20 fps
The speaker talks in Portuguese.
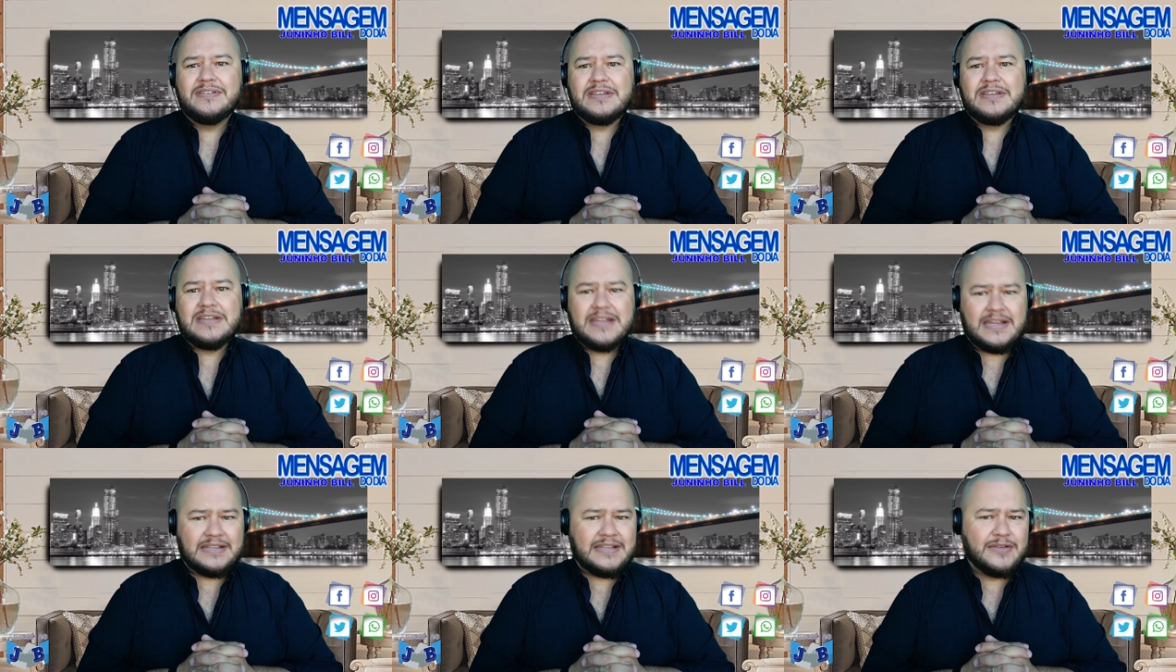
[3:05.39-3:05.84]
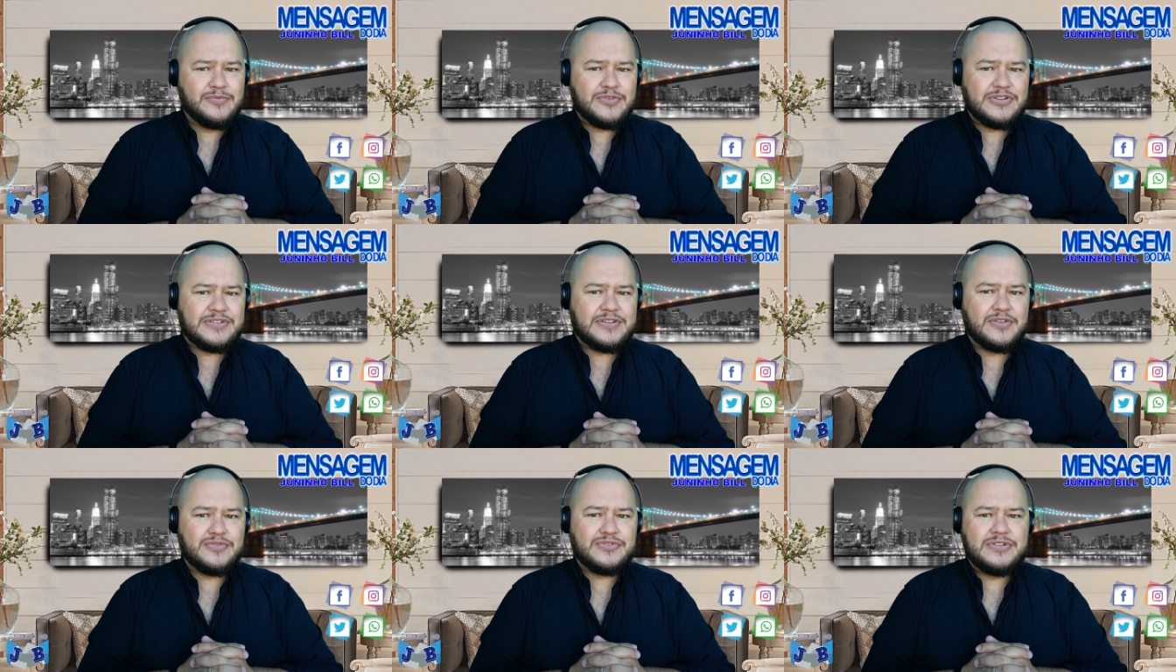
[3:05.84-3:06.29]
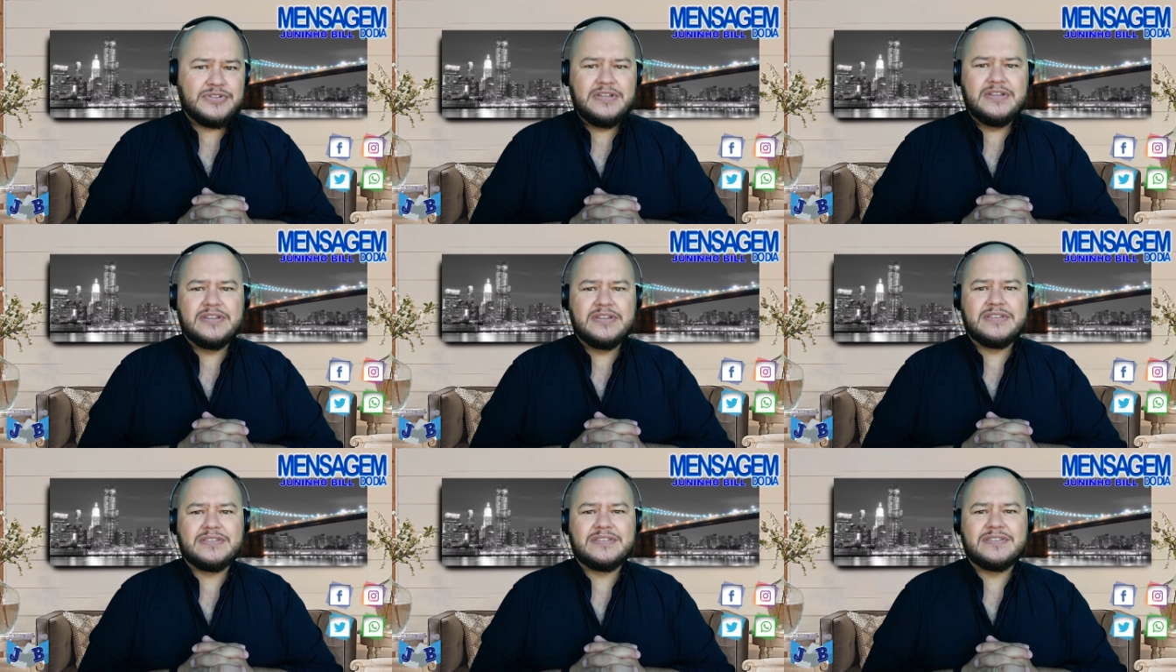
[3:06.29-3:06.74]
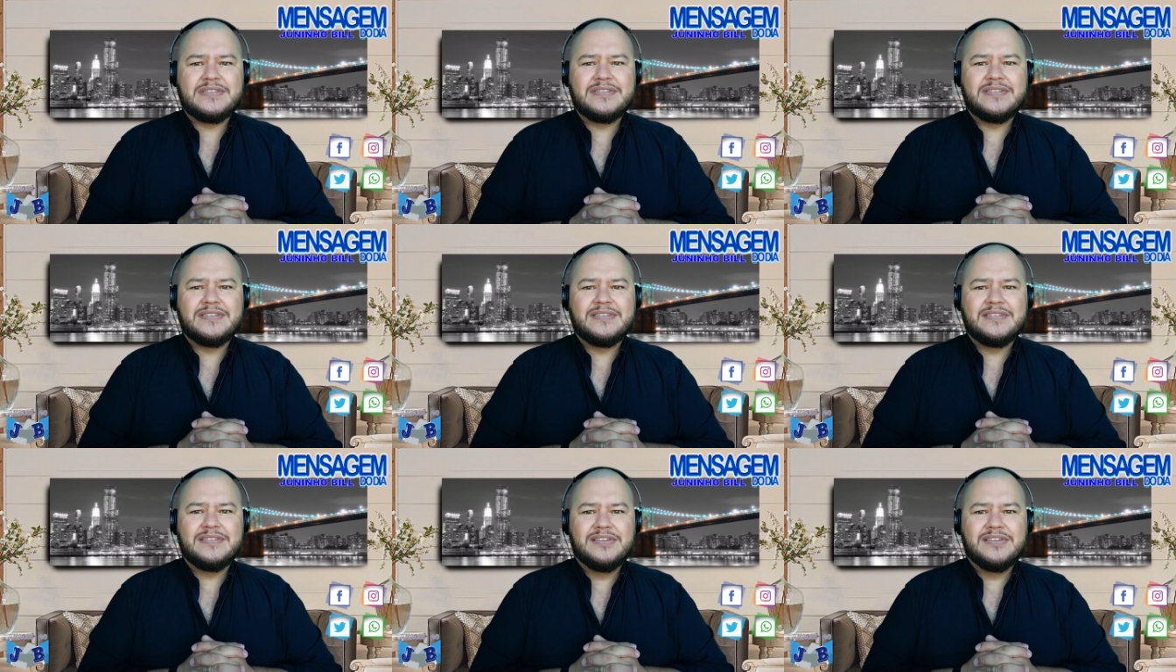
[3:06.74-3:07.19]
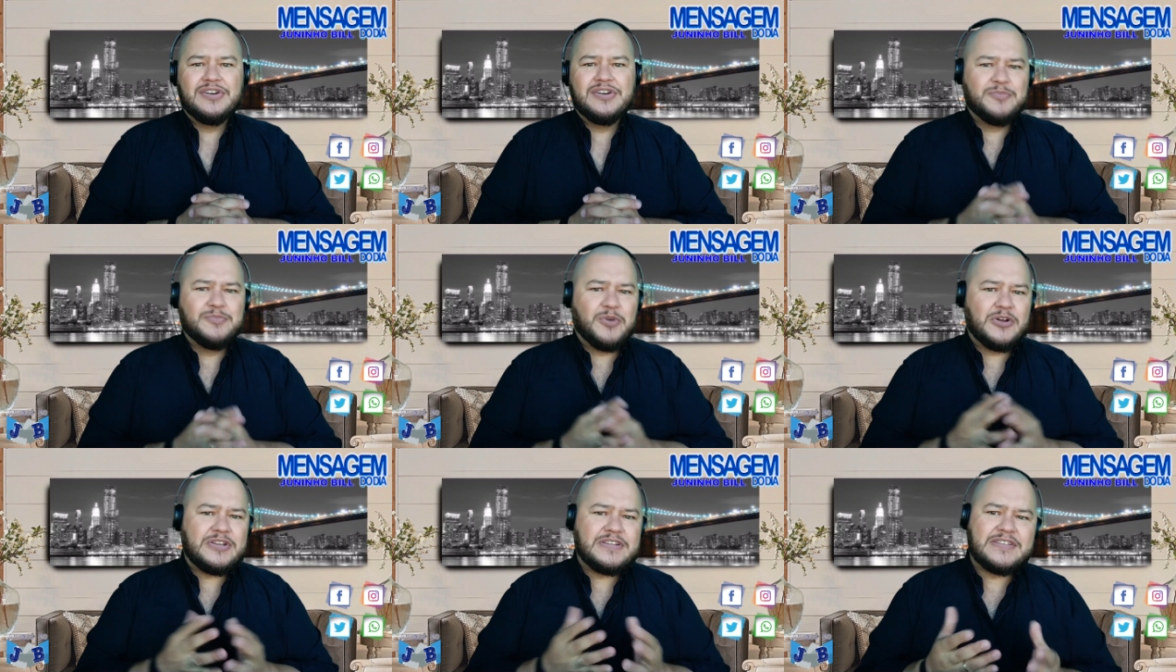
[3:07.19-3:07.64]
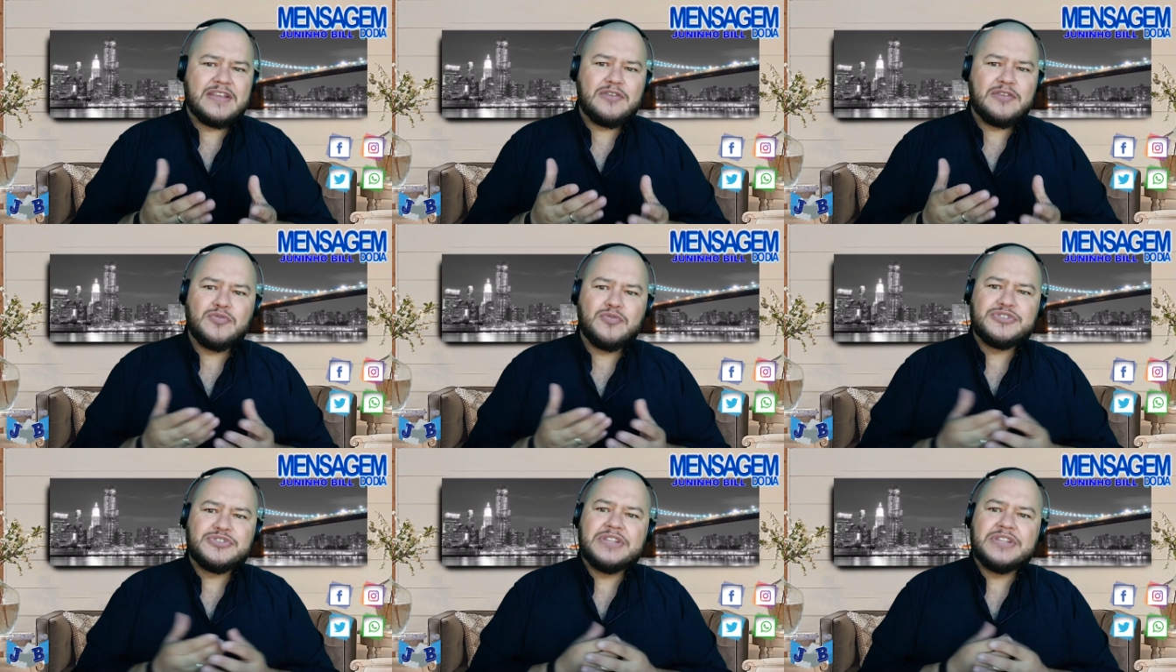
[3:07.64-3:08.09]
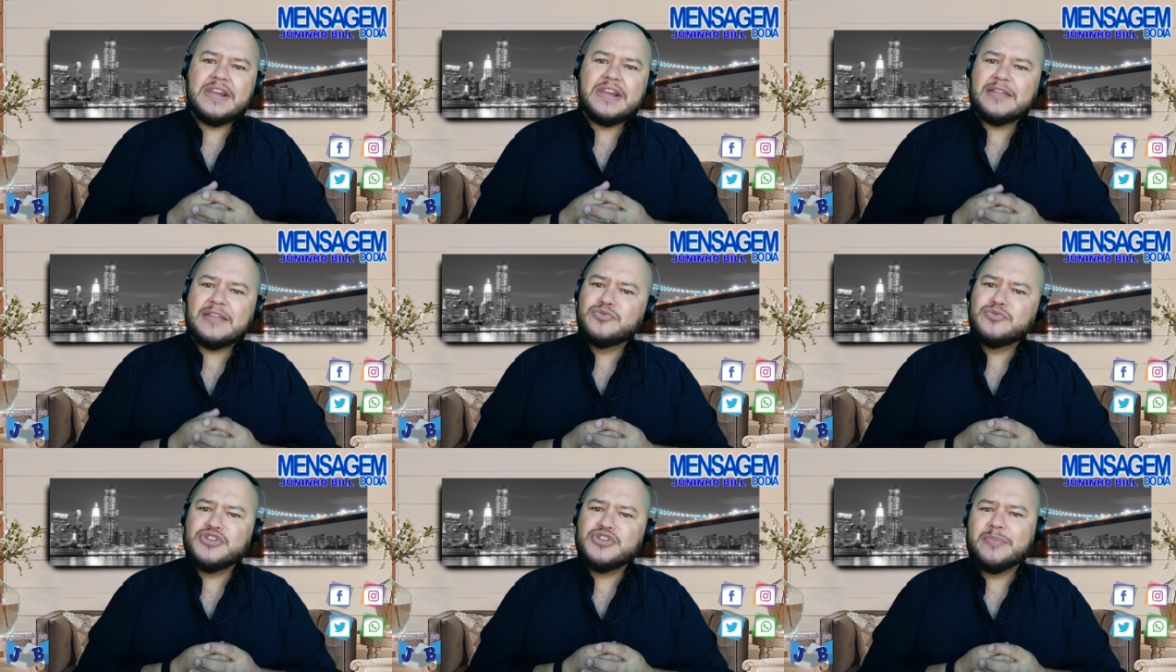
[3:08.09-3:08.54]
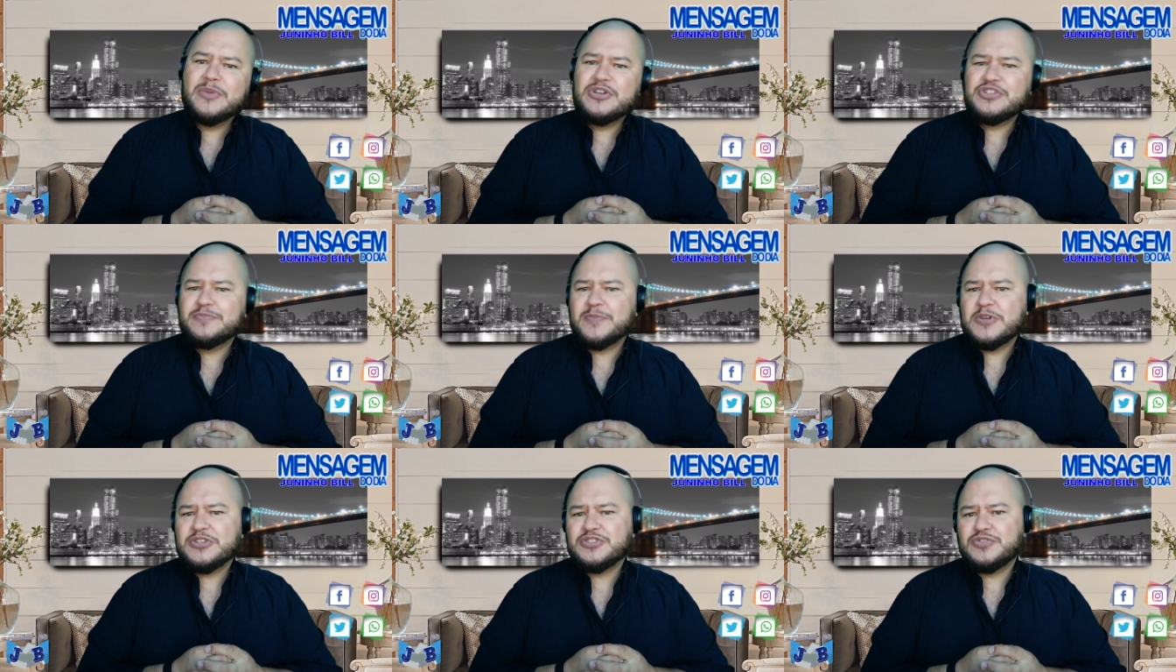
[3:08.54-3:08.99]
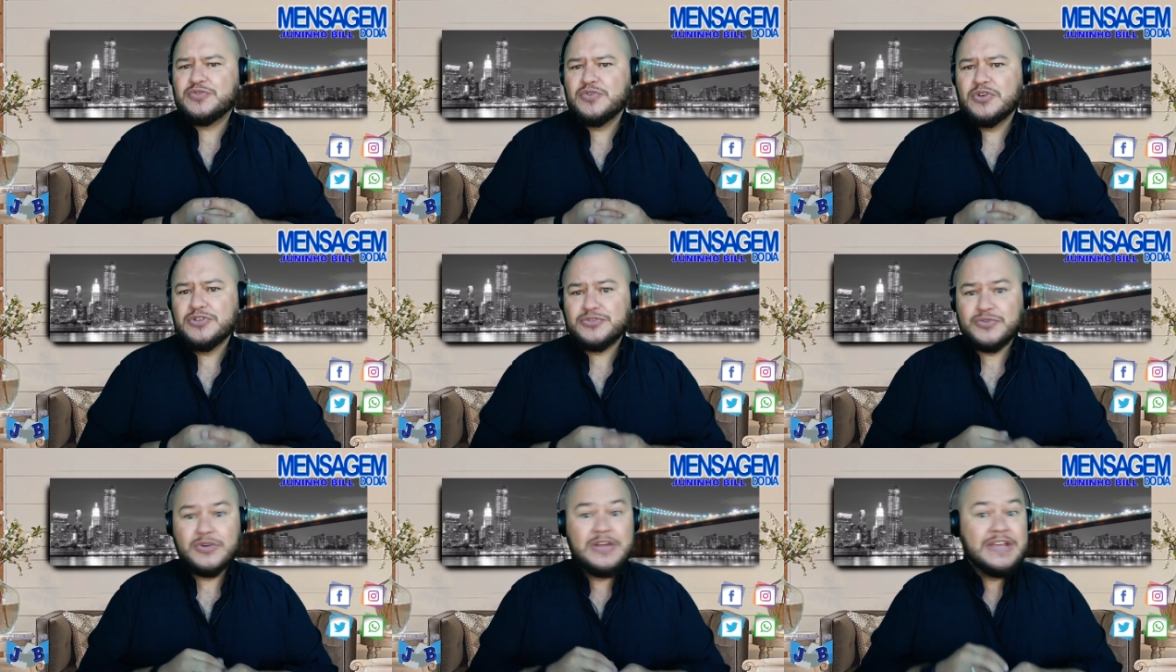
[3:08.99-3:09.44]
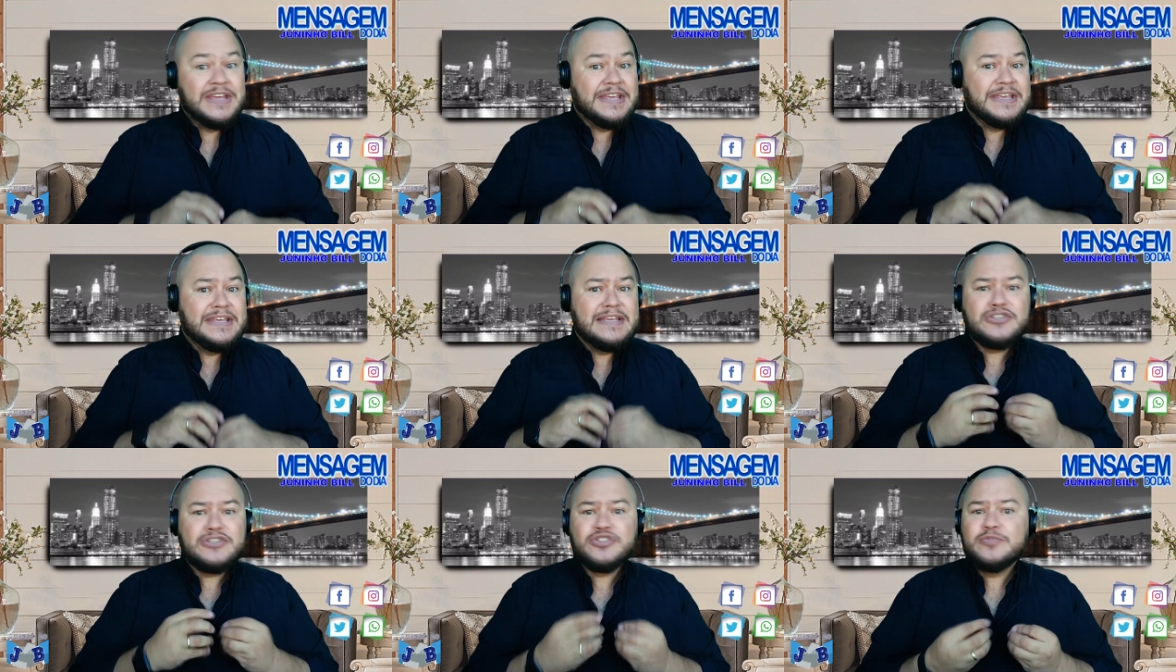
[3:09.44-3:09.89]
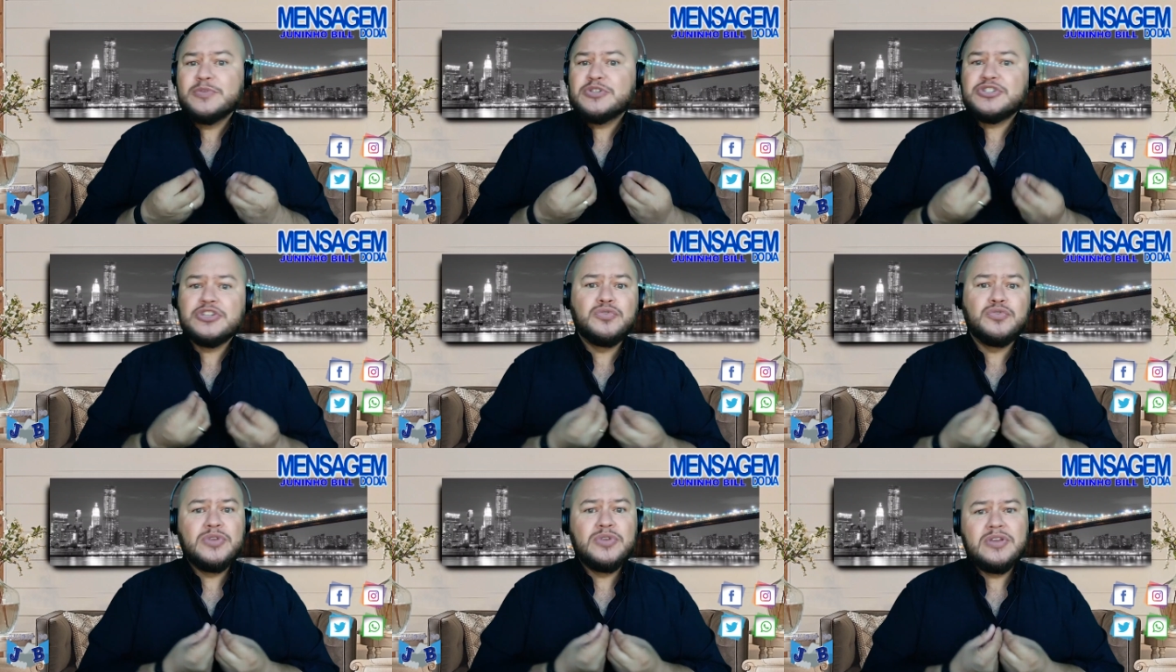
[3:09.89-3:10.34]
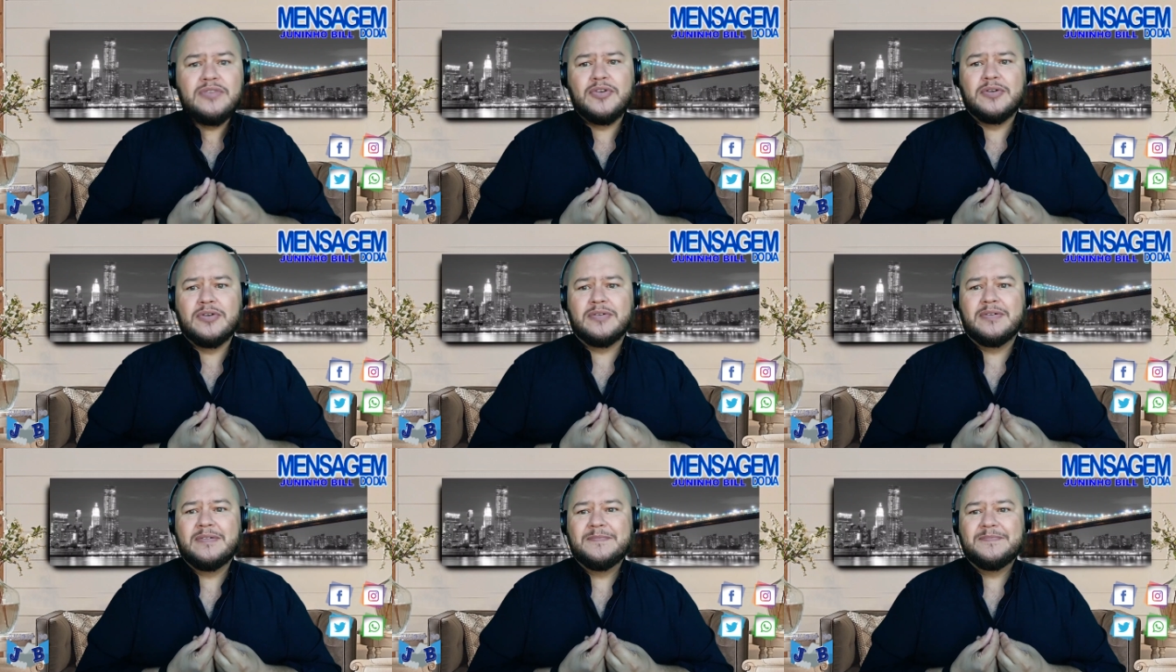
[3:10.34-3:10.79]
Cada um de seus dias pode ser considerado um diamante precioso e insubstituível.